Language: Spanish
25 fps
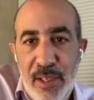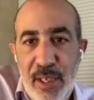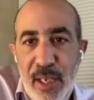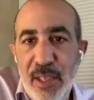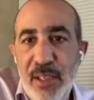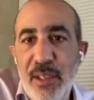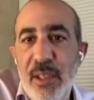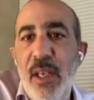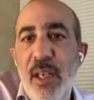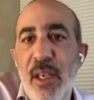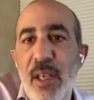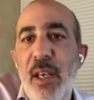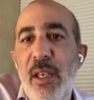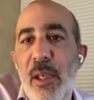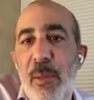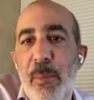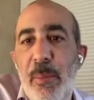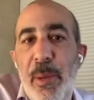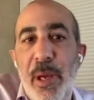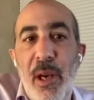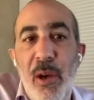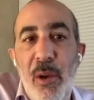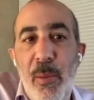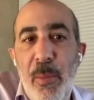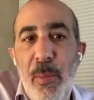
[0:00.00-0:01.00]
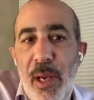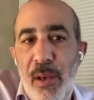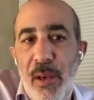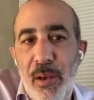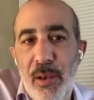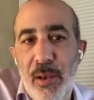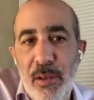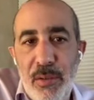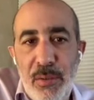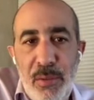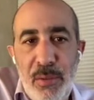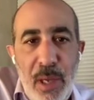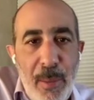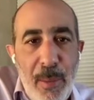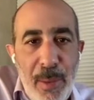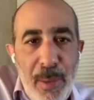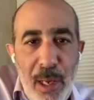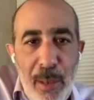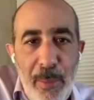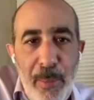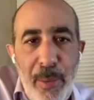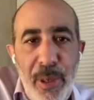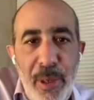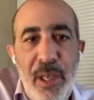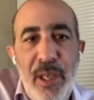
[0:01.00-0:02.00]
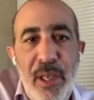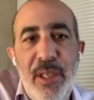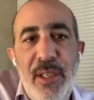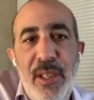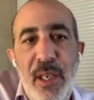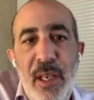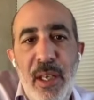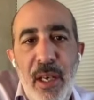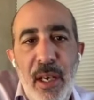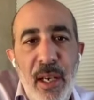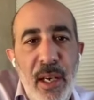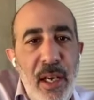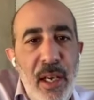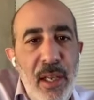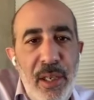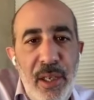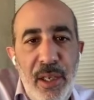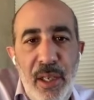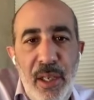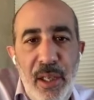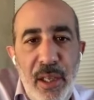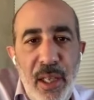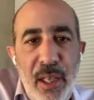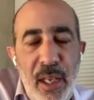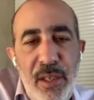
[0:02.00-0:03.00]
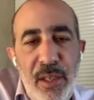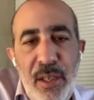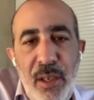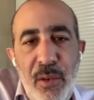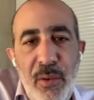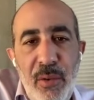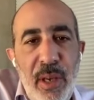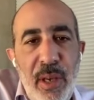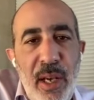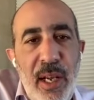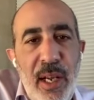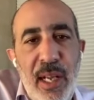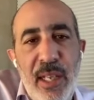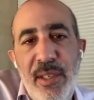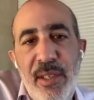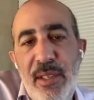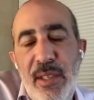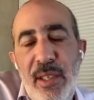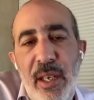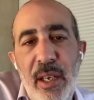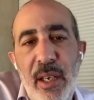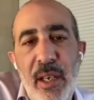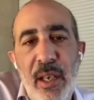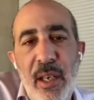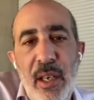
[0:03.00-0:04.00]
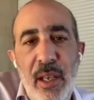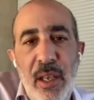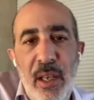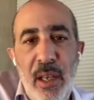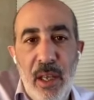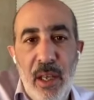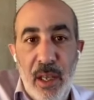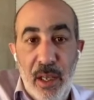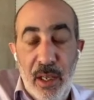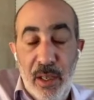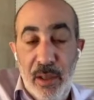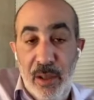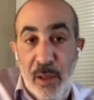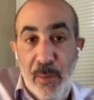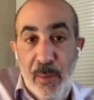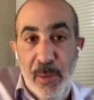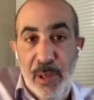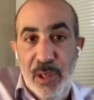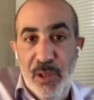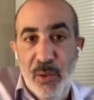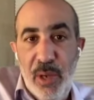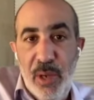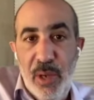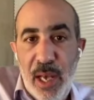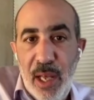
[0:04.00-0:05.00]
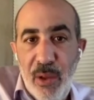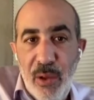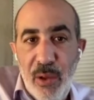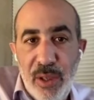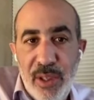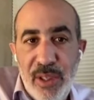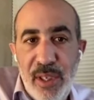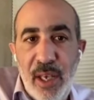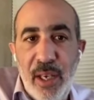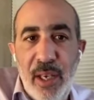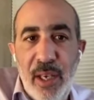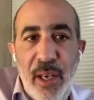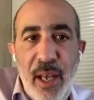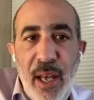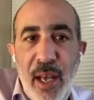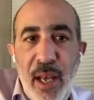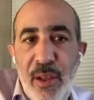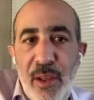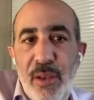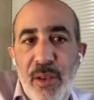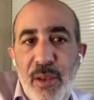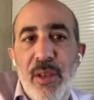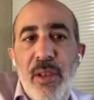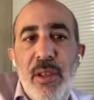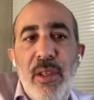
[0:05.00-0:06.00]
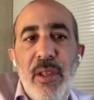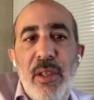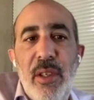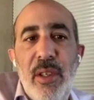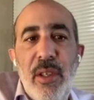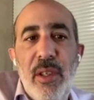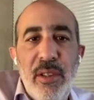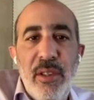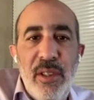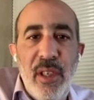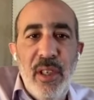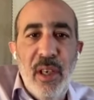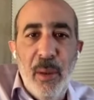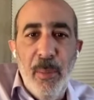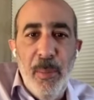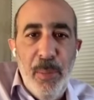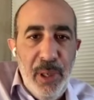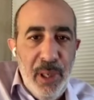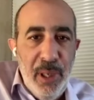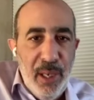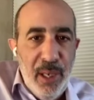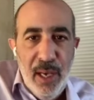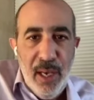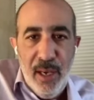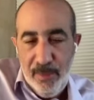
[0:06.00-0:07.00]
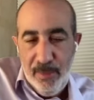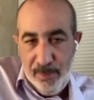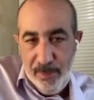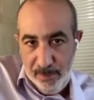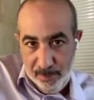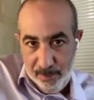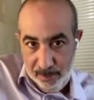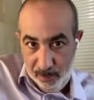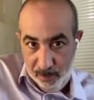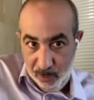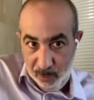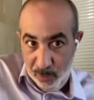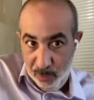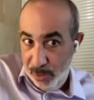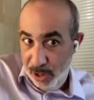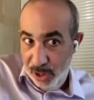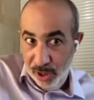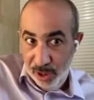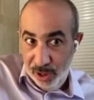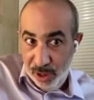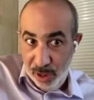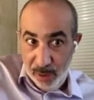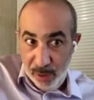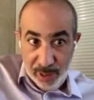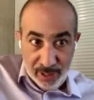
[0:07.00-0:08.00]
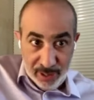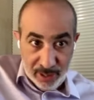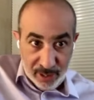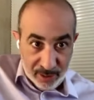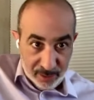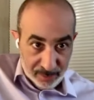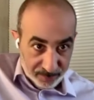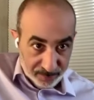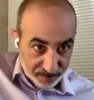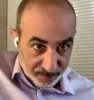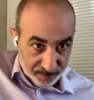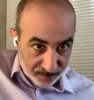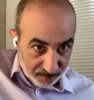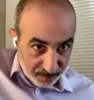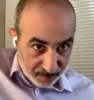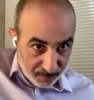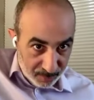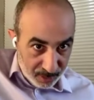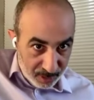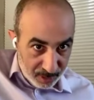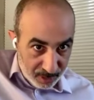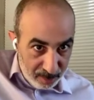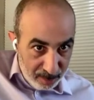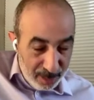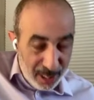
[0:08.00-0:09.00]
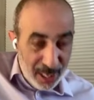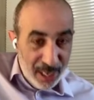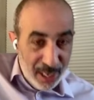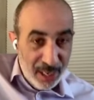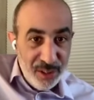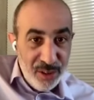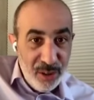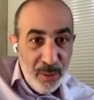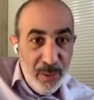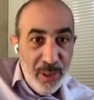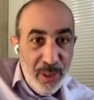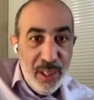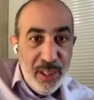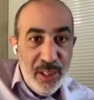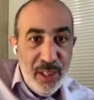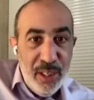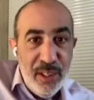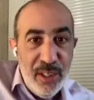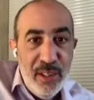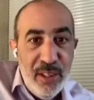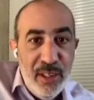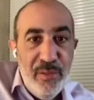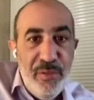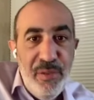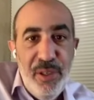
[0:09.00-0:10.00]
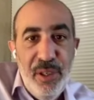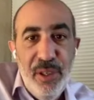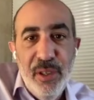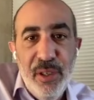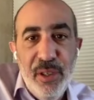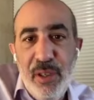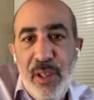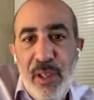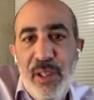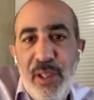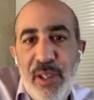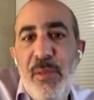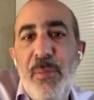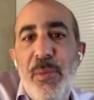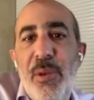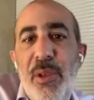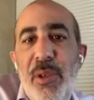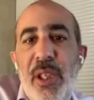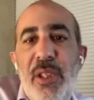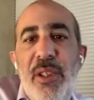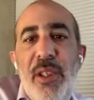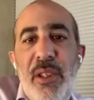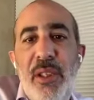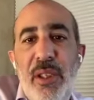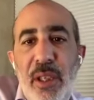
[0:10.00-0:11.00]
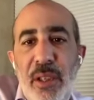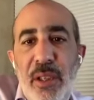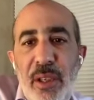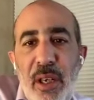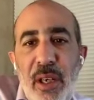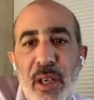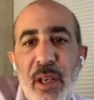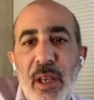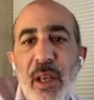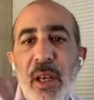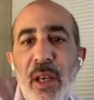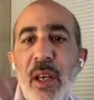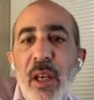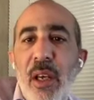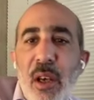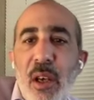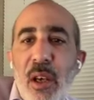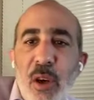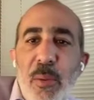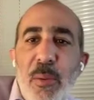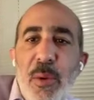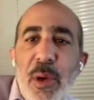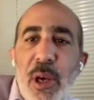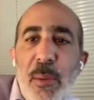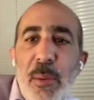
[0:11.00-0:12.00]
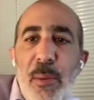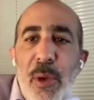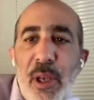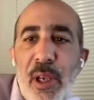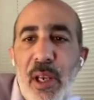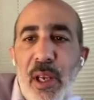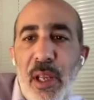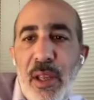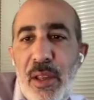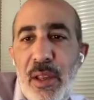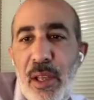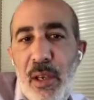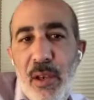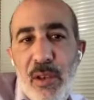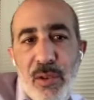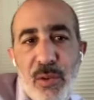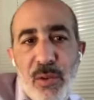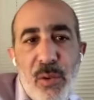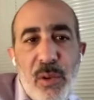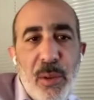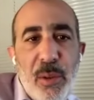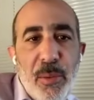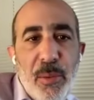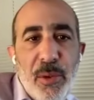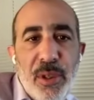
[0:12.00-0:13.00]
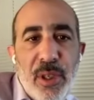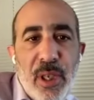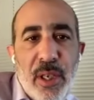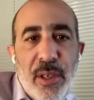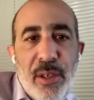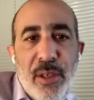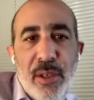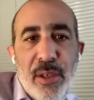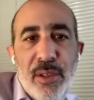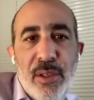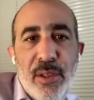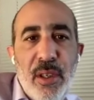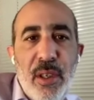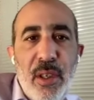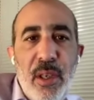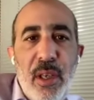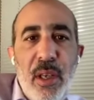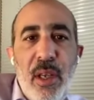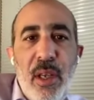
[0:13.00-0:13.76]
ganancias, y para lo malo. Una mala experiencia en el canal digital tiene un alcance desmesurado, exagerado, se replica un millón de veces. Para resolver este desafío es importante entender cómo cambió el cliente en los últimos años.